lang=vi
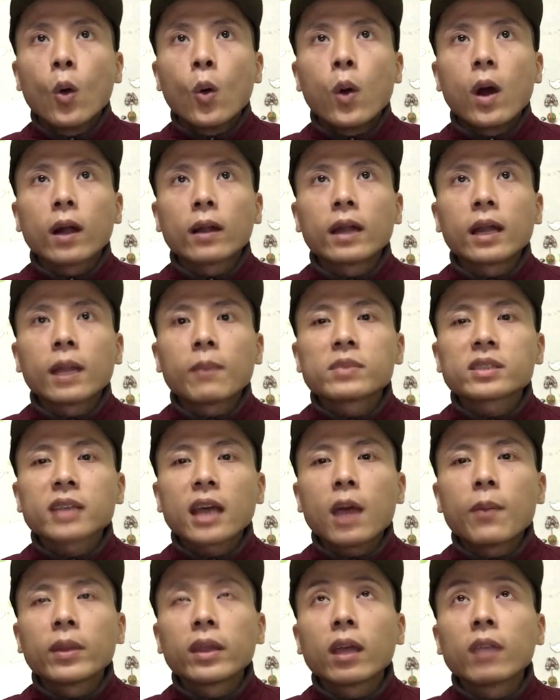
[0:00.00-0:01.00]
hoặc là làm
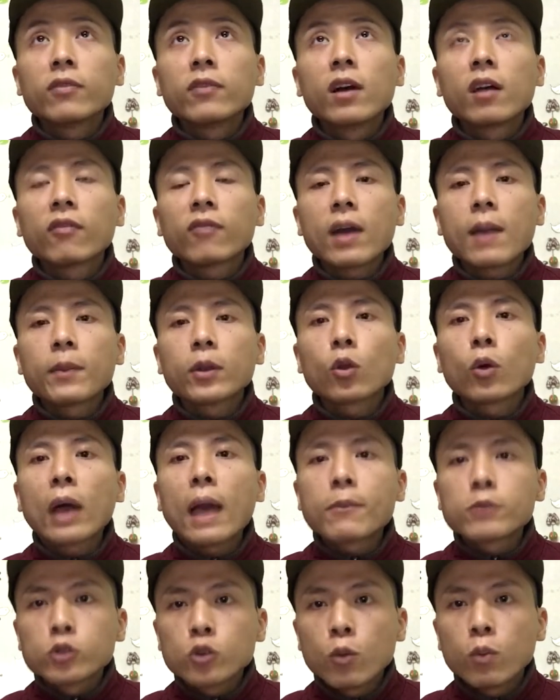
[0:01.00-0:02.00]
sao những cái phương pháp mà tôi
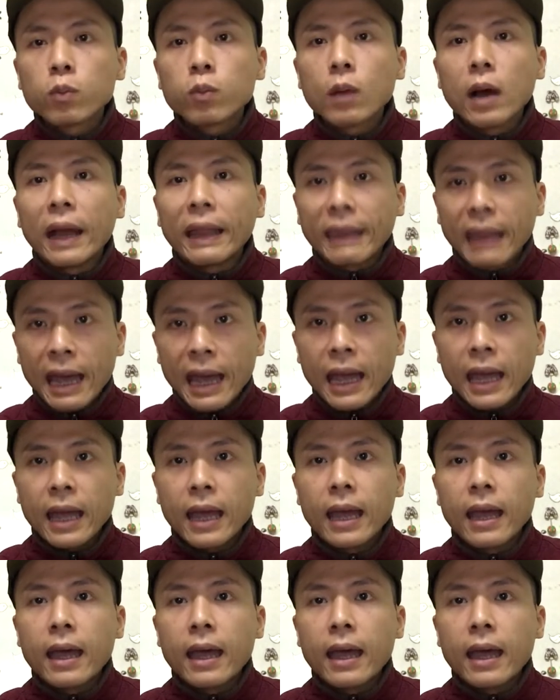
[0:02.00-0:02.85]
áp dụng ở nhà